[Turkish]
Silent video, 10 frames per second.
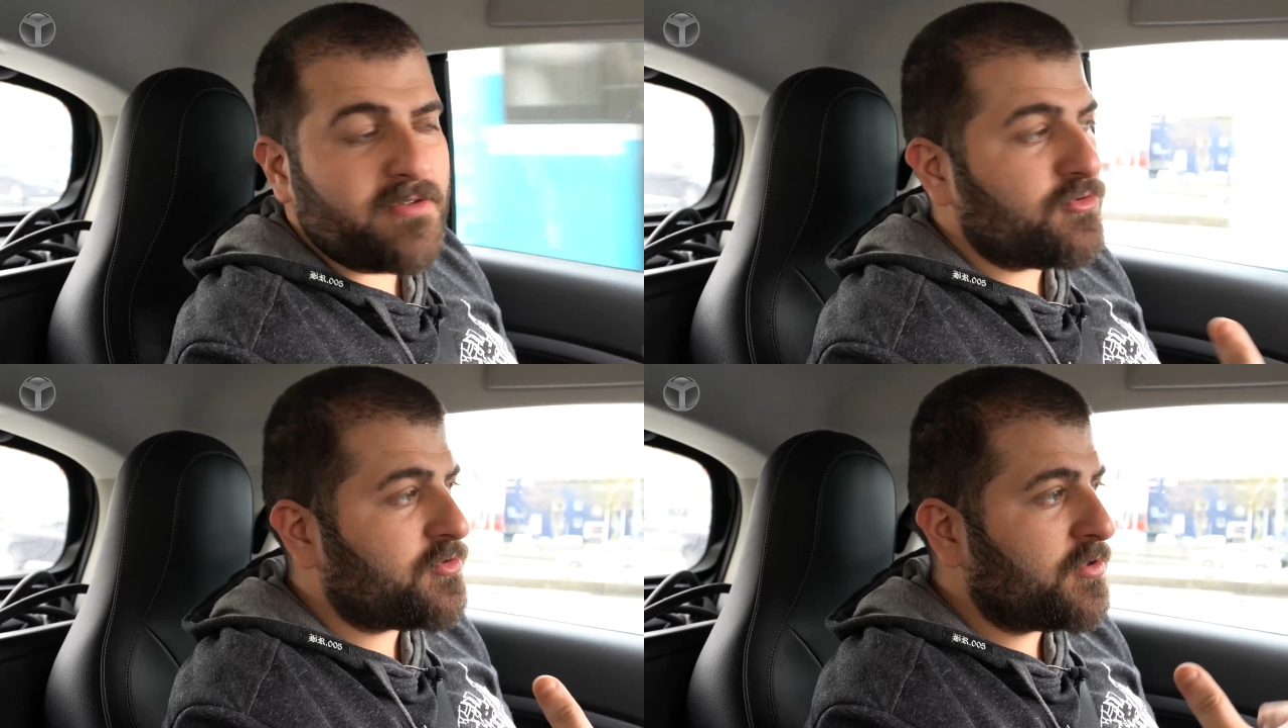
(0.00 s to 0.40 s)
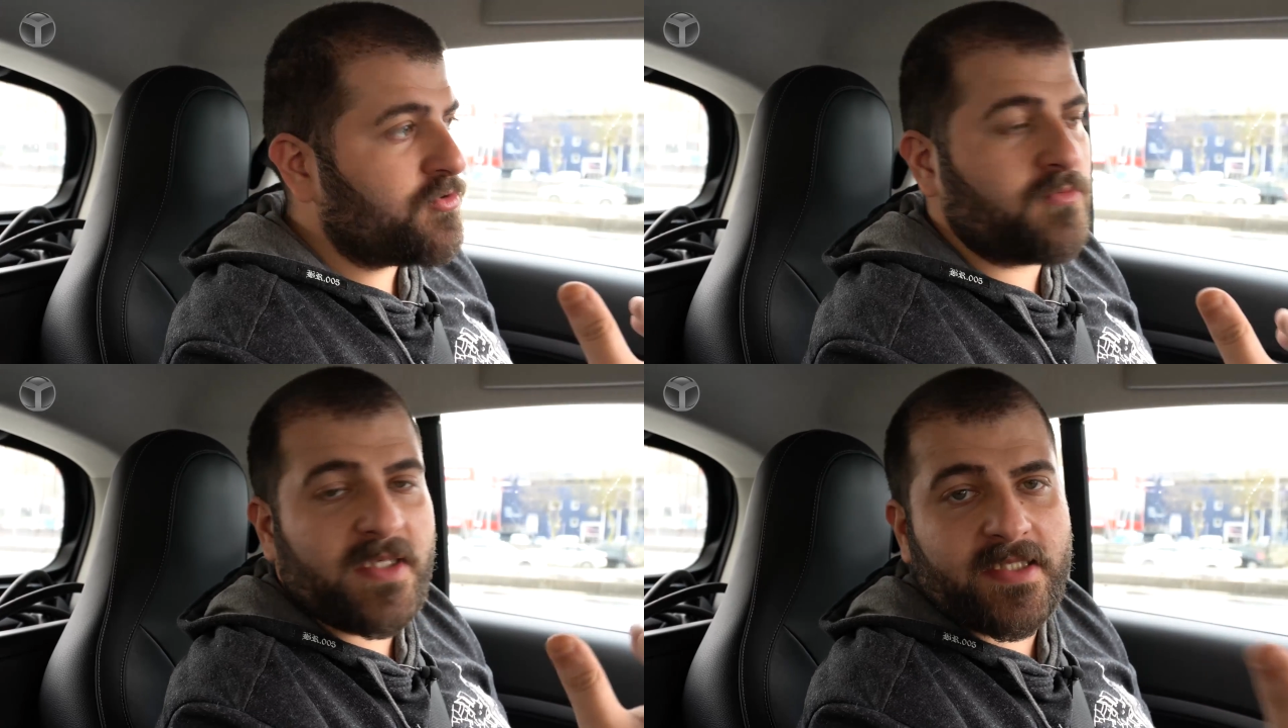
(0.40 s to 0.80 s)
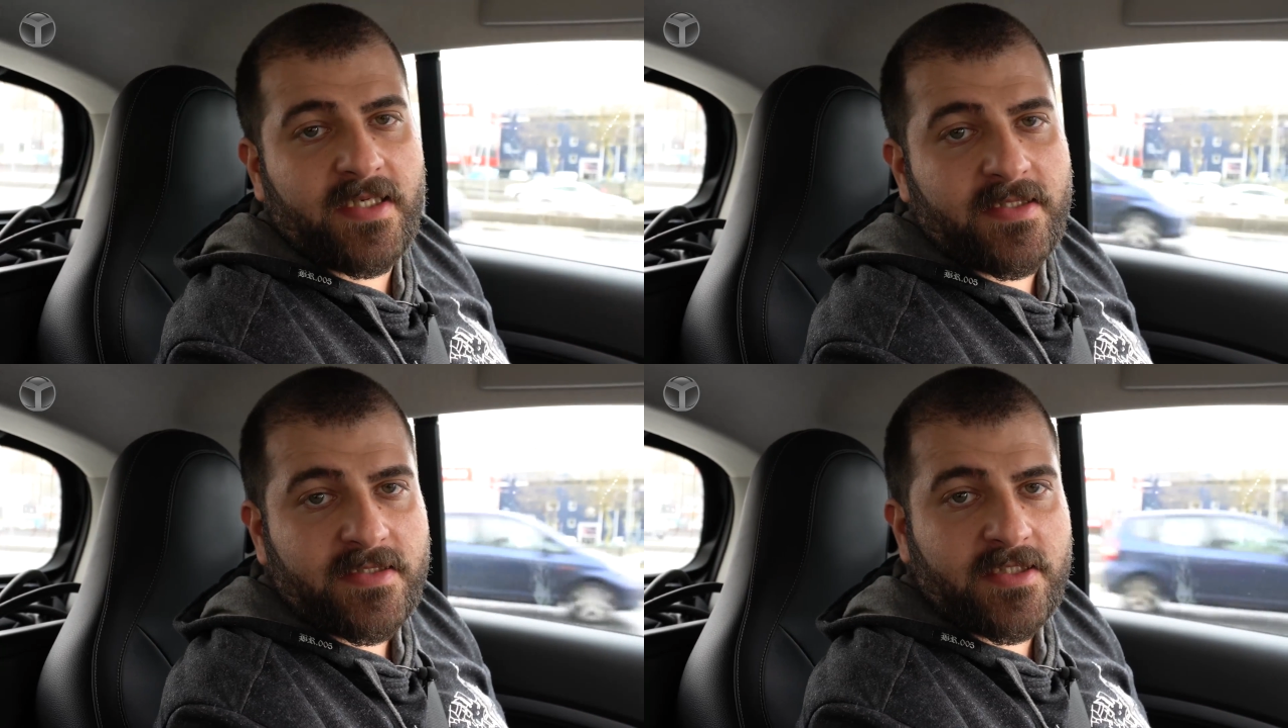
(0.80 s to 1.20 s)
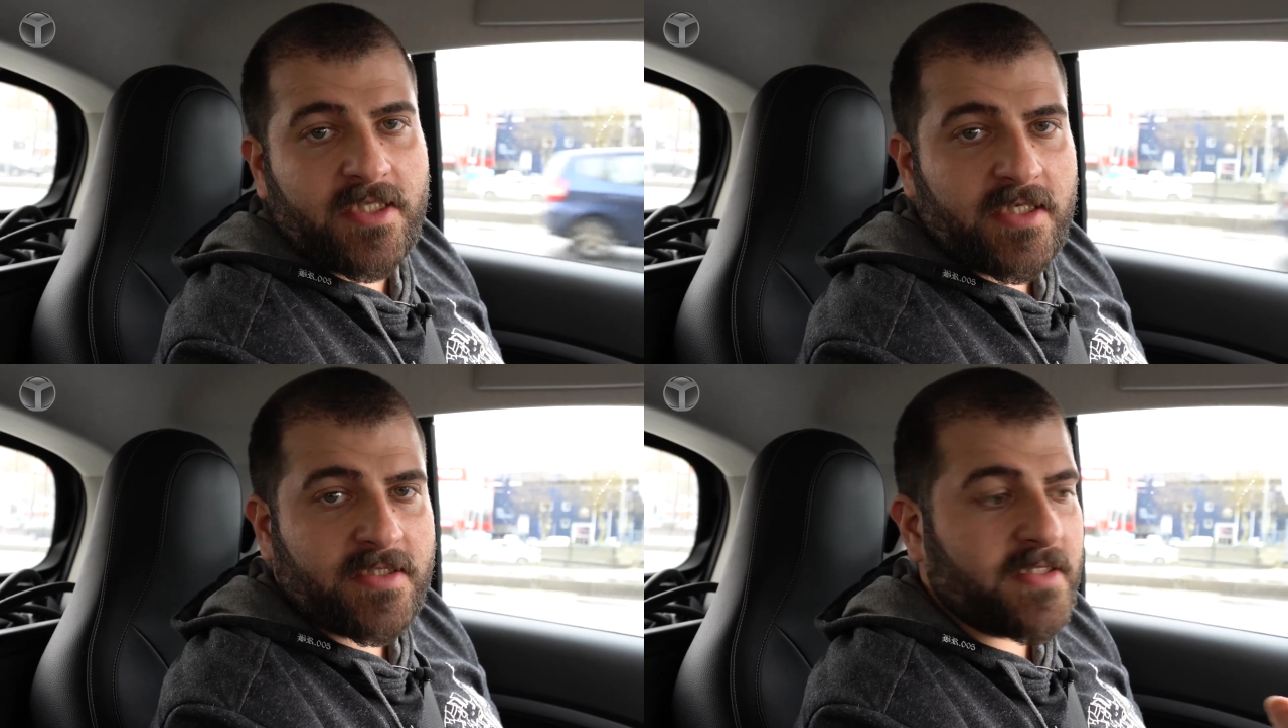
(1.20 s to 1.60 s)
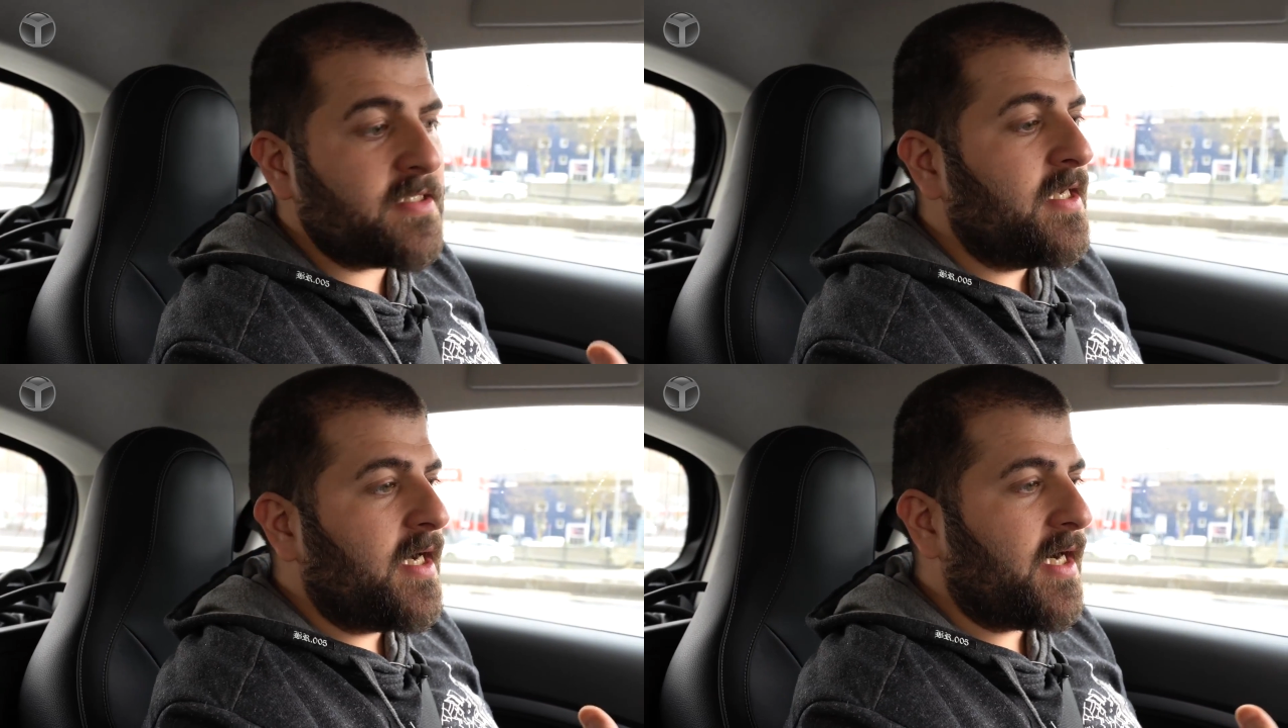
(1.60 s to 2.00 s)
%100 bataryanız şarjlı
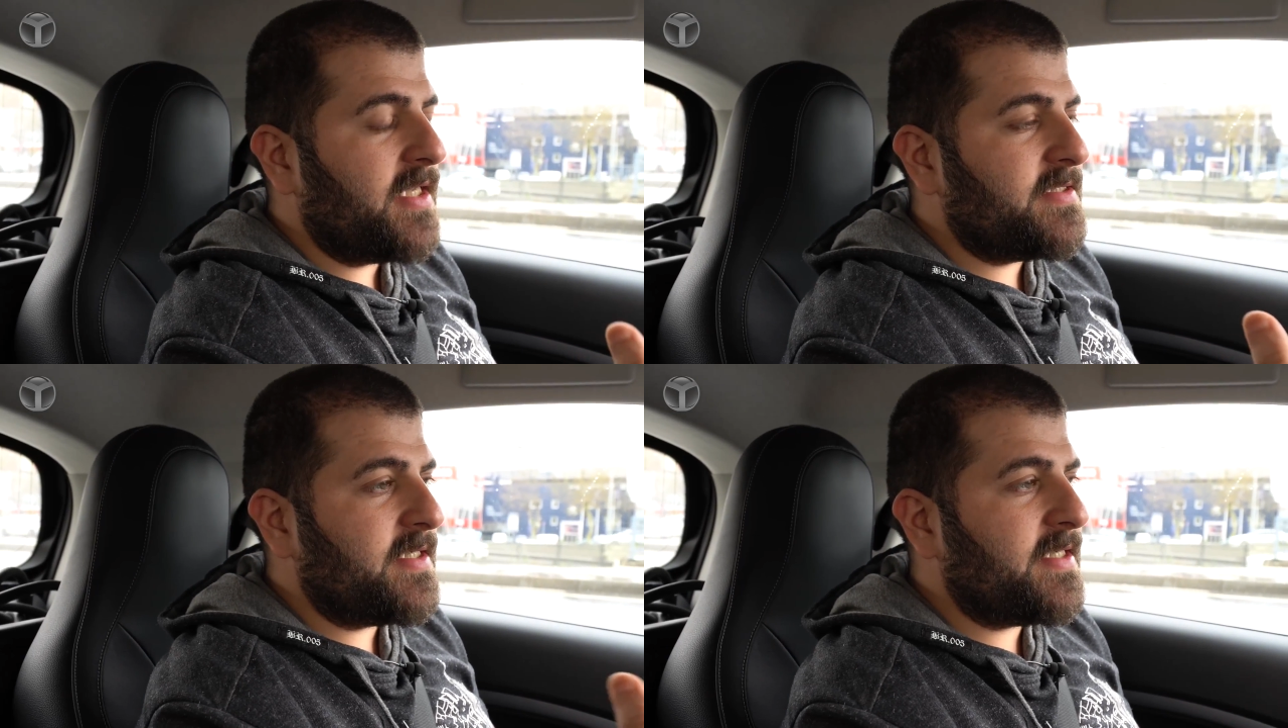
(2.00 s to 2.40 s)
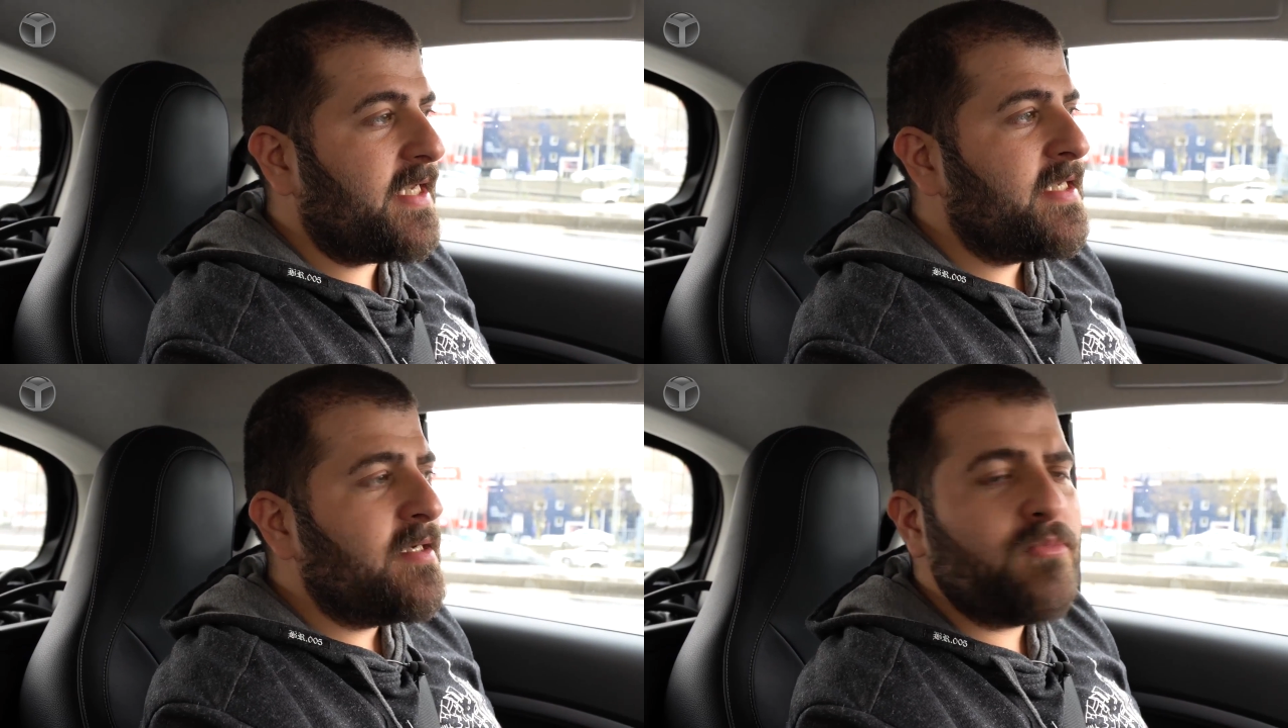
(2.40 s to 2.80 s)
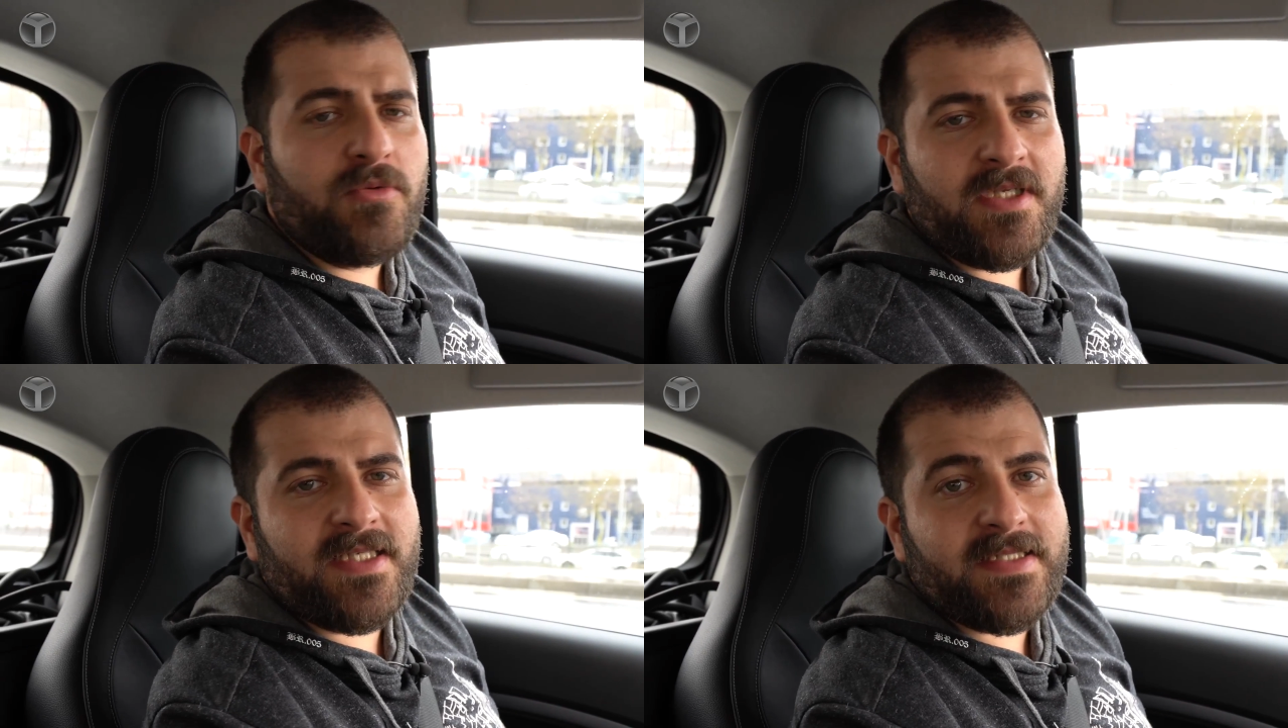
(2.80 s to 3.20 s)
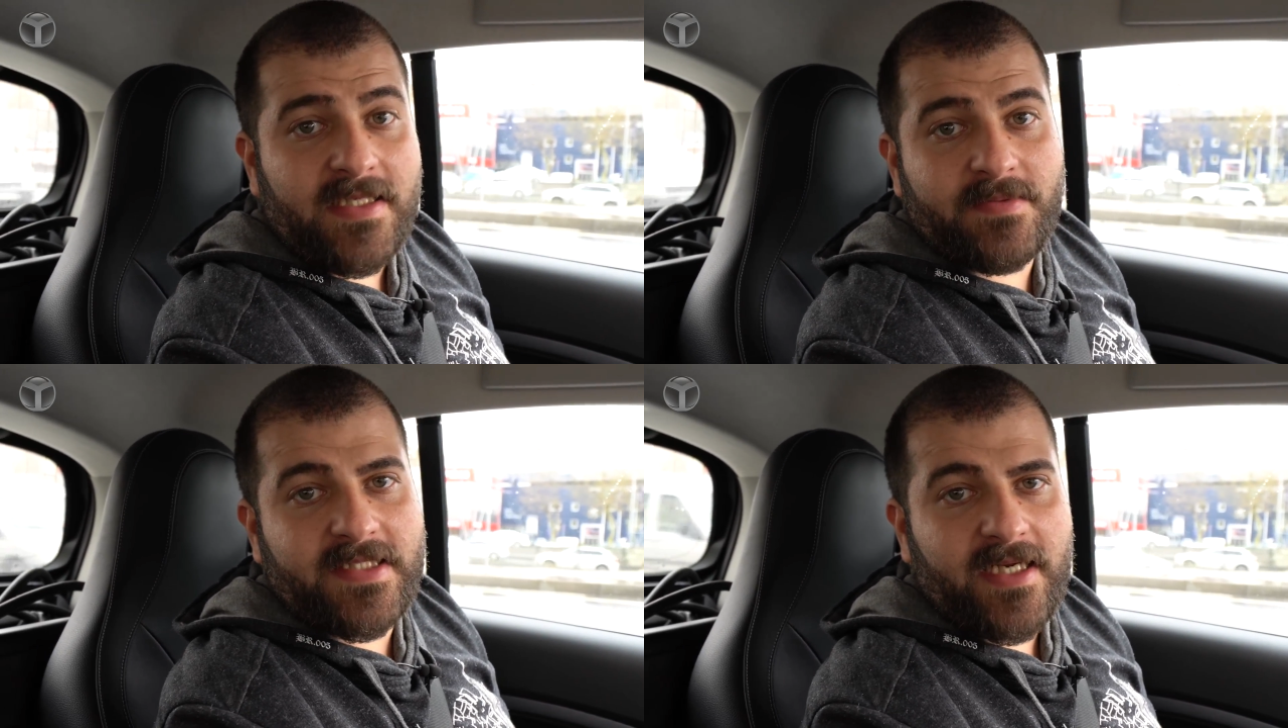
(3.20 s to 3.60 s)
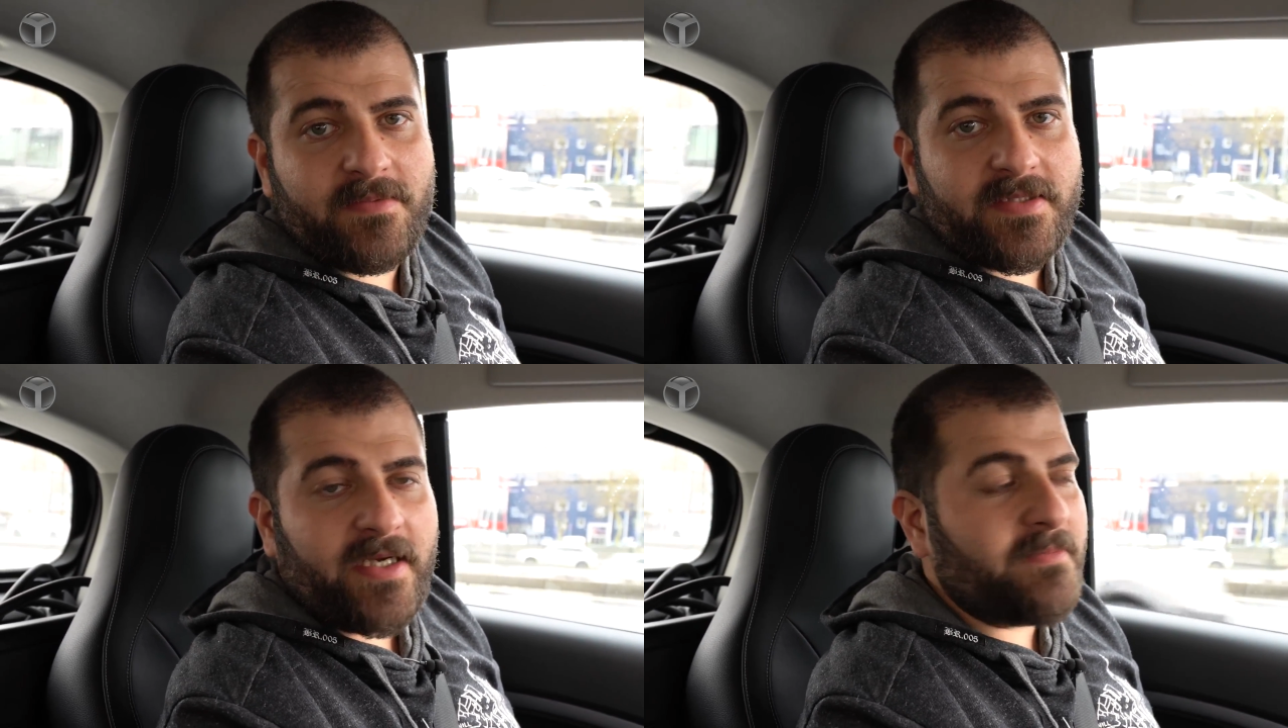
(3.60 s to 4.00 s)
haldeyken. Bu biraz iyimser
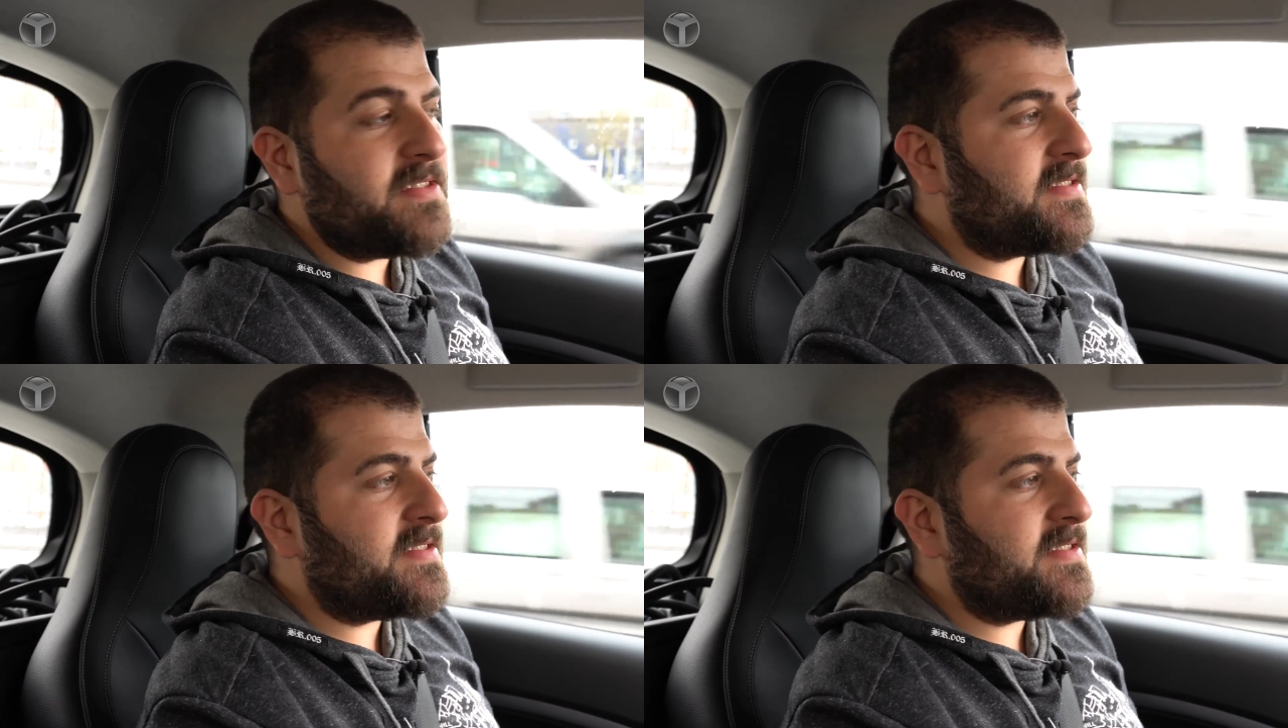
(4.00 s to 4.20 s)
bir tahmin.